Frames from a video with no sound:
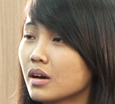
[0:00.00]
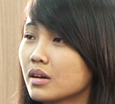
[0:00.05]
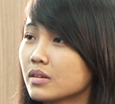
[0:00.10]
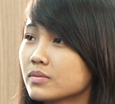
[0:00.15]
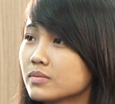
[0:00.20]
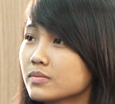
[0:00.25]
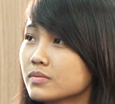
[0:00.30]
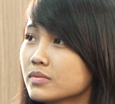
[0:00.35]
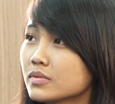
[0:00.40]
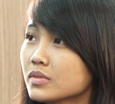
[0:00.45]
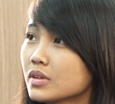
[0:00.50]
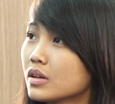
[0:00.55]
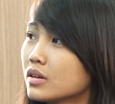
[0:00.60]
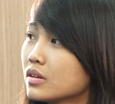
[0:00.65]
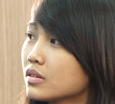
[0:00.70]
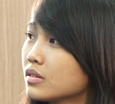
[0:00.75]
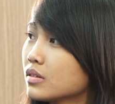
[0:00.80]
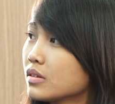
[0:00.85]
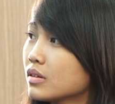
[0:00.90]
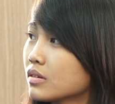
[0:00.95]
uh,
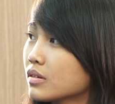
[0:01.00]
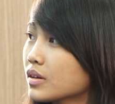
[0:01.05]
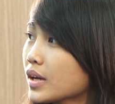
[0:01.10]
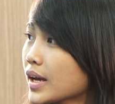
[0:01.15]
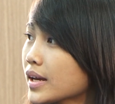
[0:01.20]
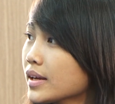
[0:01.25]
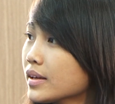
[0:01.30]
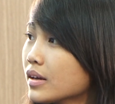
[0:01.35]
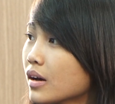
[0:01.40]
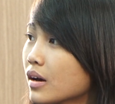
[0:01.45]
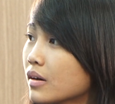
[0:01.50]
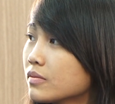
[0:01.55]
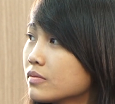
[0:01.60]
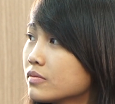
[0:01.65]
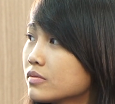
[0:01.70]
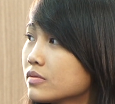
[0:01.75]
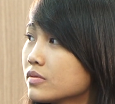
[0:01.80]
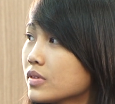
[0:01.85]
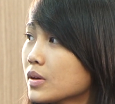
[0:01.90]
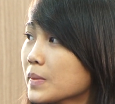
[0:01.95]
những cái
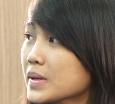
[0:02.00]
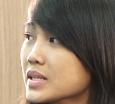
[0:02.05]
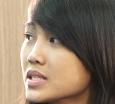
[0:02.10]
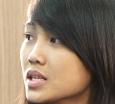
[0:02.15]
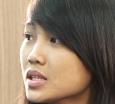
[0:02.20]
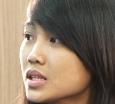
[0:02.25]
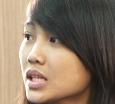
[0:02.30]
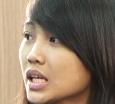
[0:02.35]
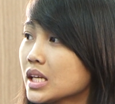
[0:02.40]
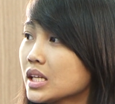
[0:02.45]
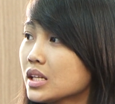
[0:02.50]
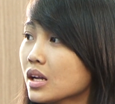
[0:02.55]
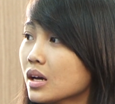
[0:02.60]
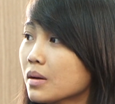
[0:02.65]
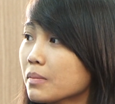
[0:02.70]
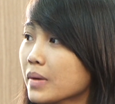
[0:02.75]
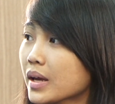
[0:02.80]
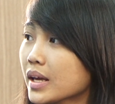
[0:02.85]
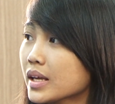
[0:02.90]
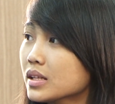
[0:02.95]
um, phi bác xích thì
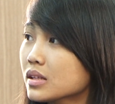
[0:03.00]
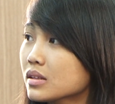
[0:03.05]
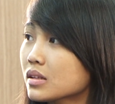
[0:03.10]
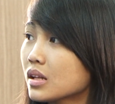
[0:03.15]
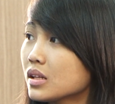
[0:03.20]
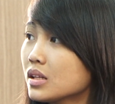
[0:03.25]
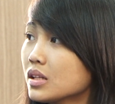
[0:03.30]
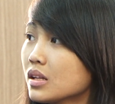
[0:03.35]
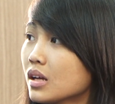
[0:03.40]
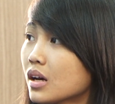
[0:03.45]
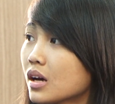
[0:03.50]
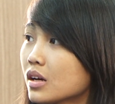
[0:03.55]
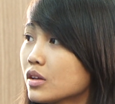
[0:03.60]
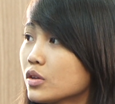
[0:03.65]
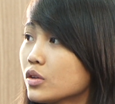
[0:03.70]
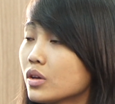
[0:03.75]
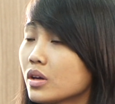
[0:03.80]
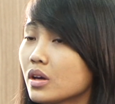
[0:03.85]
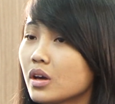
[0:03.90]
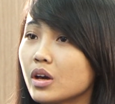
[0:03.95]
nó mang tính
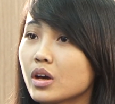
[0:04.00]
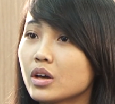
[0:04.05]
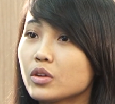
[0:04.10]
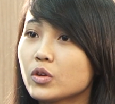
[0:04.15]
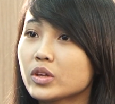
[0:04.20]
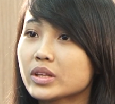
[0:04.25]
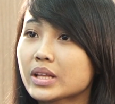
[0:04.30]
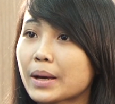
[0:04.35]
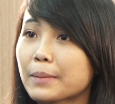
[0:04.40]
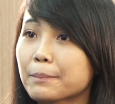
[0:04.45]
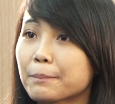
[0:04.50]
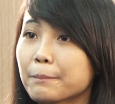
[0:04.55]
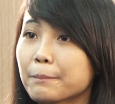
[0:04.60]
uh, duy tâm